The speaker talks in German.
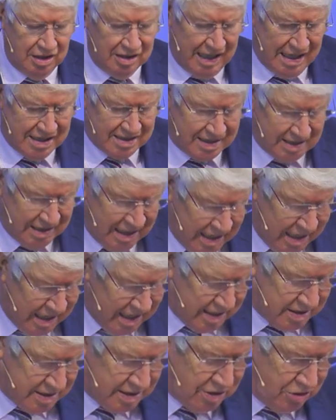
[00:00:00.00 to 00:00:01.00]
Das
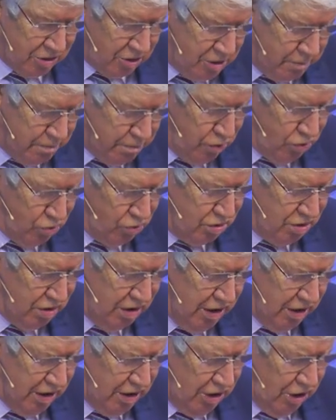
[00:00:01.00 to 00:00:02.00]
erste Gebot.
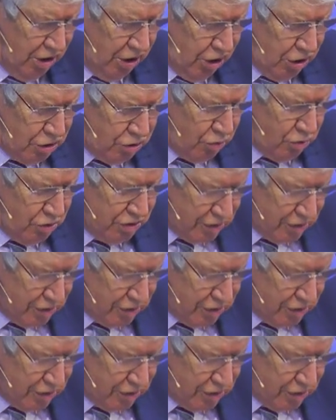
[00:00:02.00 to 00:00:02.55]
Du